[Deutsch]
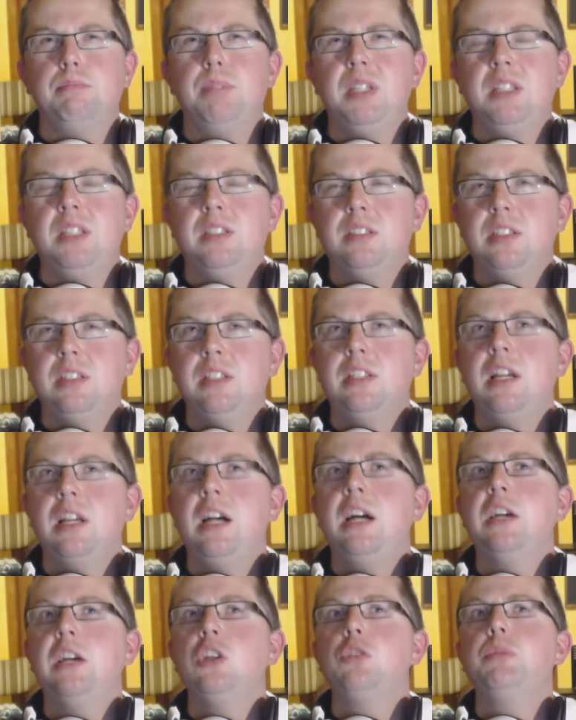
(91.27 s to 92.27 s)

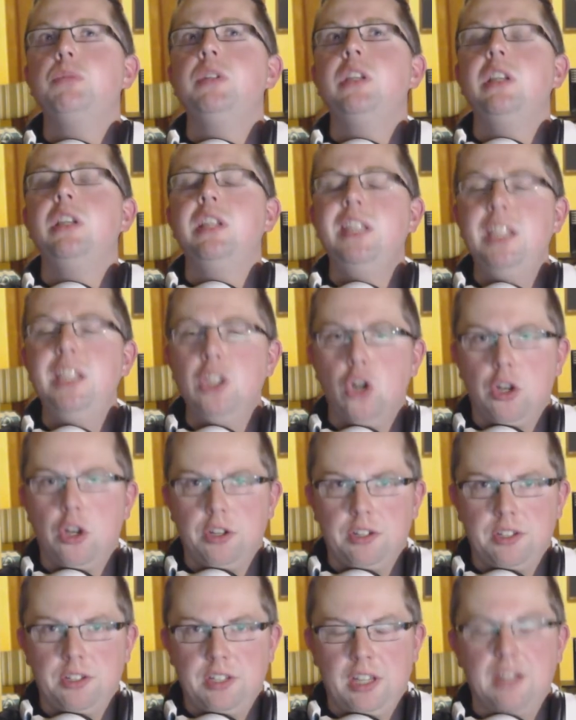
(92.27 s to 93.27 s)
B-Szenario mit
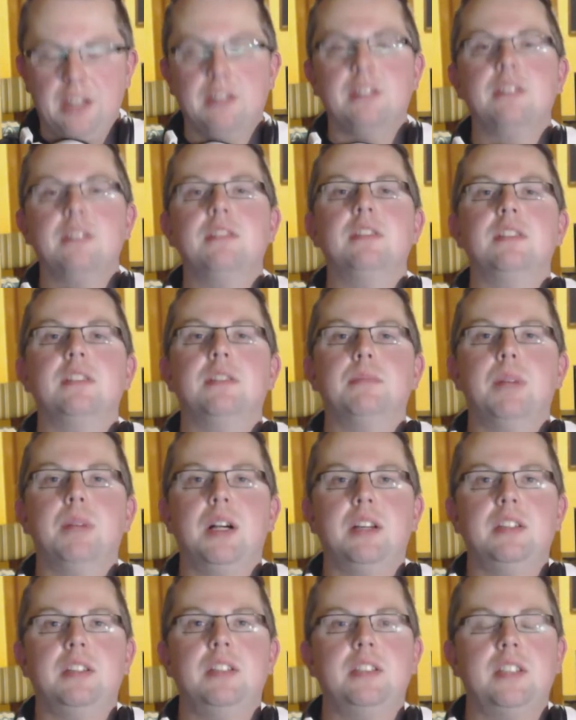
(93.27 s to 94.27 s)
Leon dann äh,
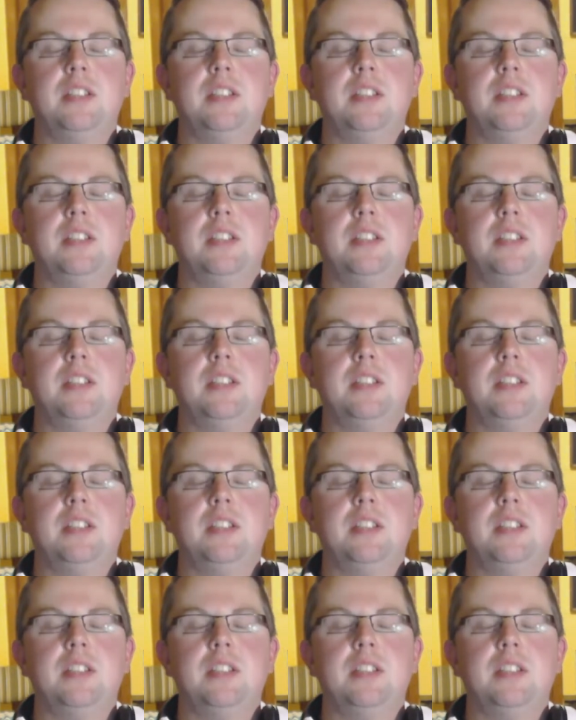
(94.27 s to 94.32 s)
machen.